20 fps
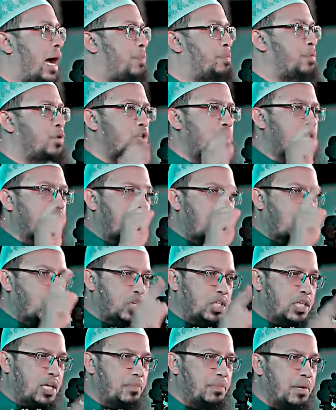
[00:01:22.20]
আপনি যদি
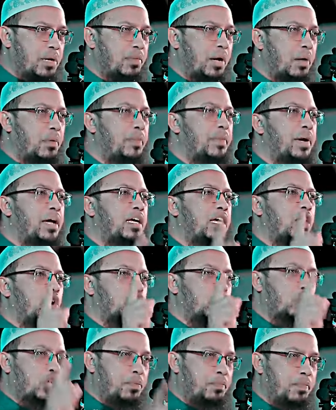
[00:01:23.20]
কারোর সামনে বাবা মাকে
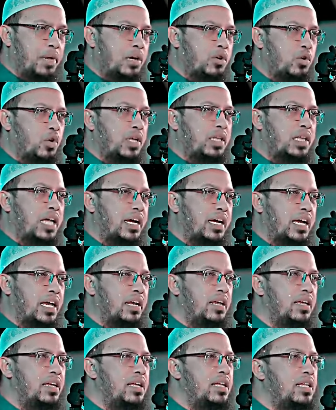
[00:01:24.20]
অসম্মান করে
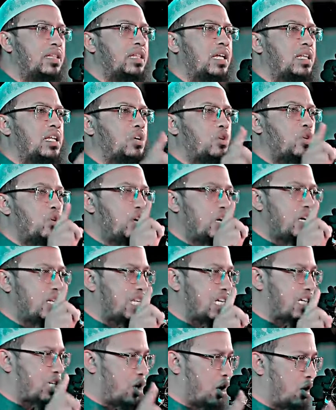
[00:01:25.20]
থাকেন তাদের কোনো
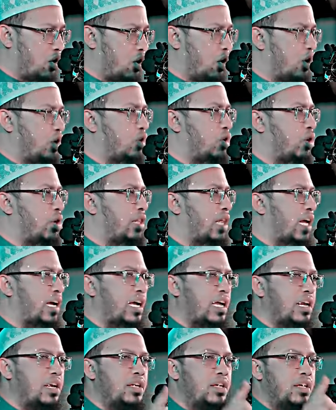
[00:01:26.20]
নির্দেশ লঙ্ঘন করে
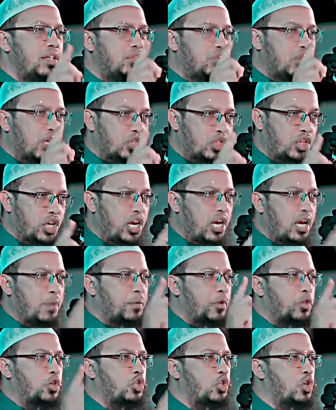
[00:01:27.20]
থাকেন তাচ্ছিল্য
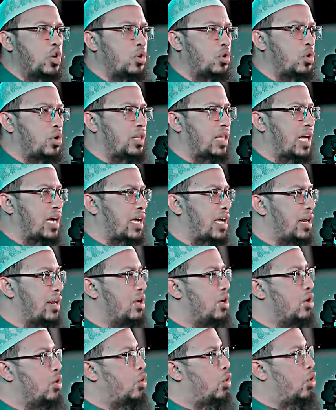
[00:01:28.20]
প্রদর্শন করে থাকেন
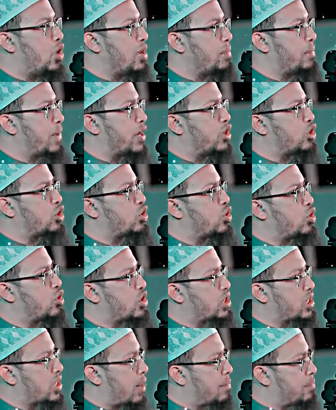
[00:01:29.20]
ওই
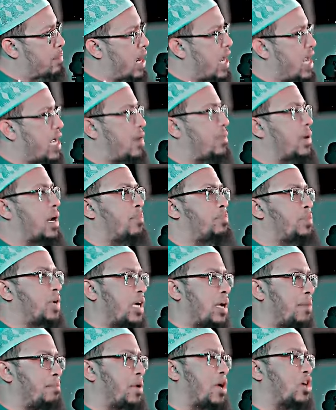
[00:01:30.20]
মানুষগুলোর সামনেই আবার
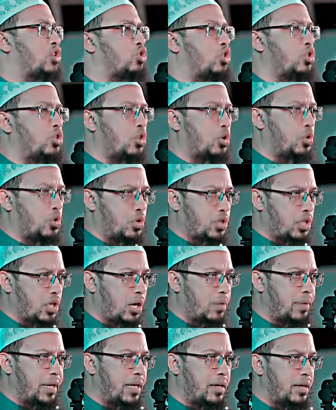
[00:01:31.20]
আপনাকে প্রায়শ্চিত্ত করতে
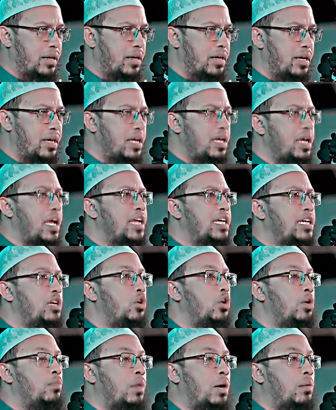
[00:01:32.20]
হবে এটি
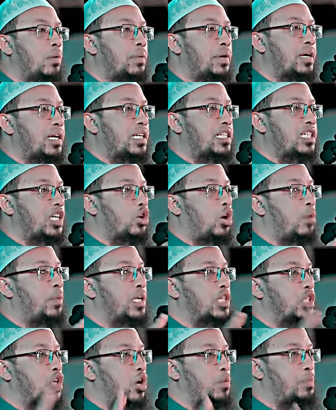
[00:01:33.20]
হলো মা বাবার কাছে
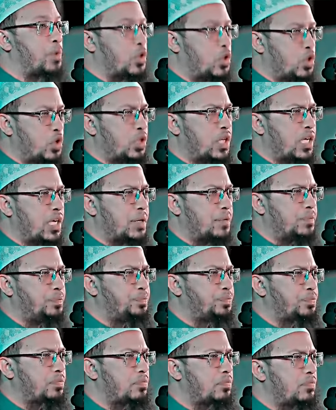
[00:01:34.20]
ক্ষমা চাওয়ার পদ্ধতি
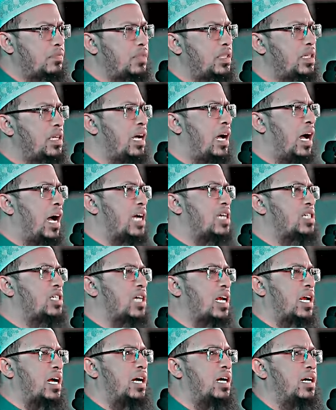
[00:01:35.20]
আর
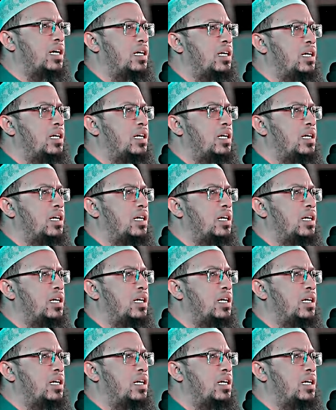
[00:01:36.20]
যারা